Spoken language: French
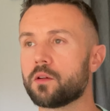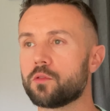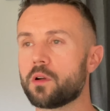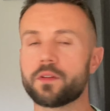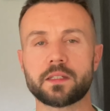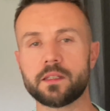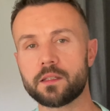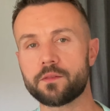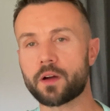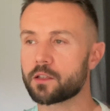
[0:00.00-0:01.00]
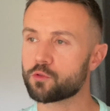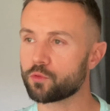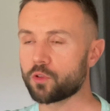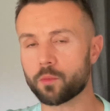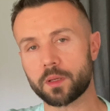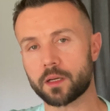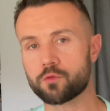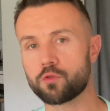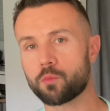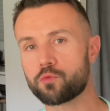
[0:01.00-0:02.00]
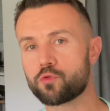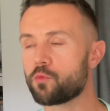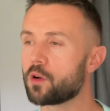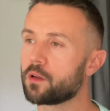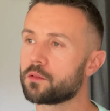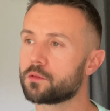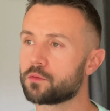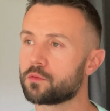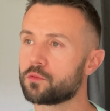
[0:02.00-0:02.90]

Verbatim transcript: euh, avec des variations de température plus ou moins euh,